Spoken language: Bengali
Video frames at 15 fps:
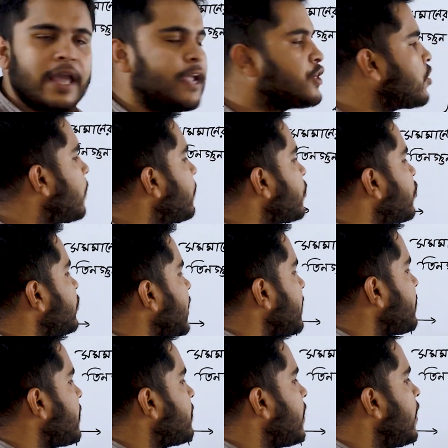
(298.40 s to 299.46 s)
এই
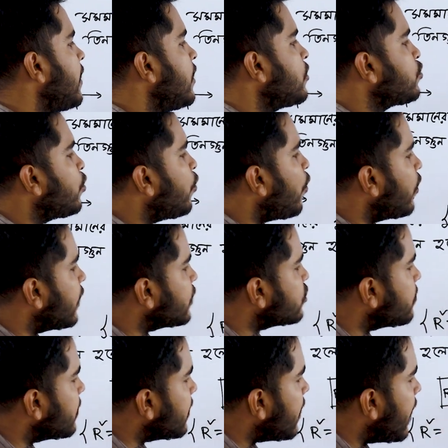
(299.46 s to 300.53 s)
সম্পর্কটাই পাবা তো অনেক
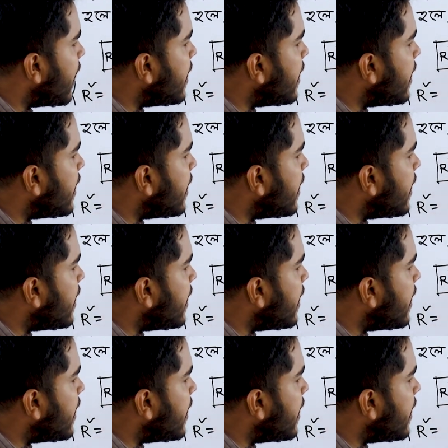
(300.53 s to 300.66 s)
সময়